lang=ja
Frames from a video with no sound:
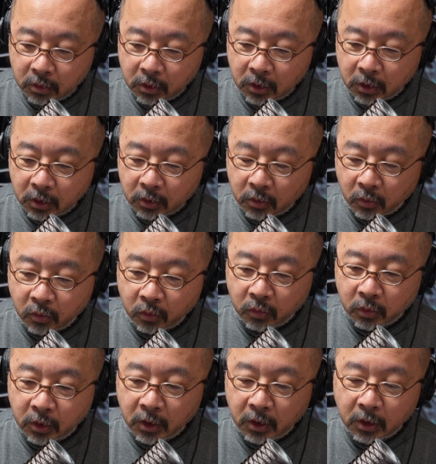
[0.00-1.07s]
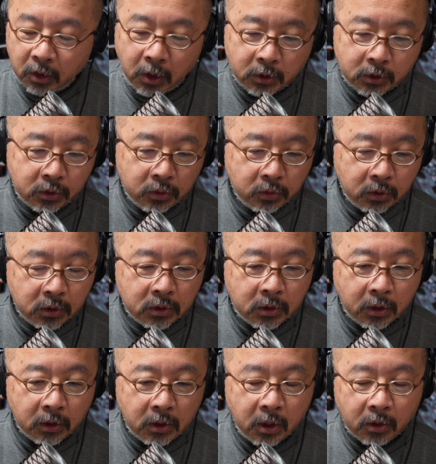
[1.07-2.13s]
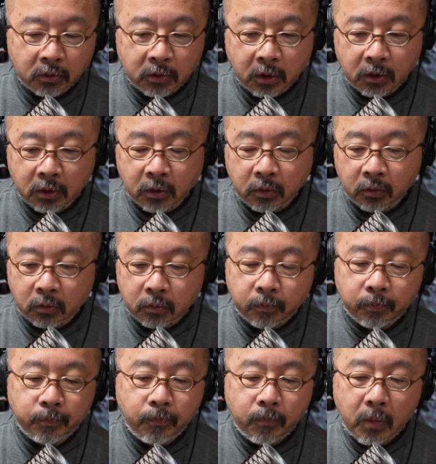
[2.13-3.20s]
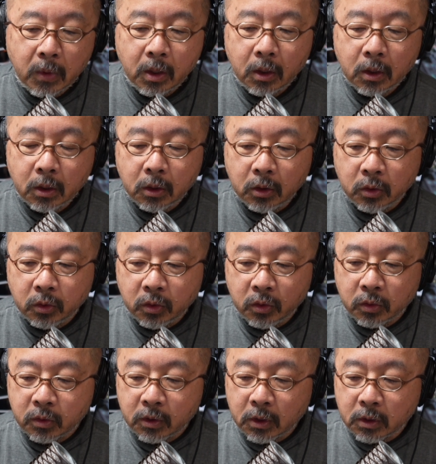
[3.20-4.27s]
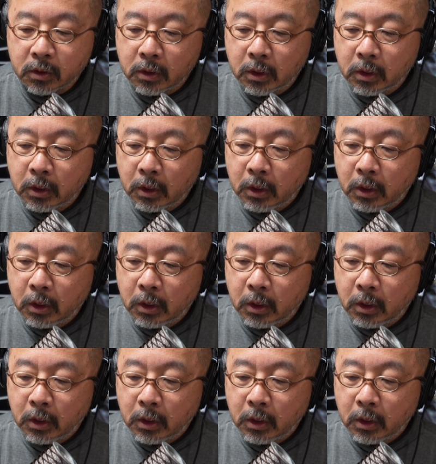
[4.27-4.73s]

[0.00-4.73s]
えー、ところで81歳で亡くなったというニュースです。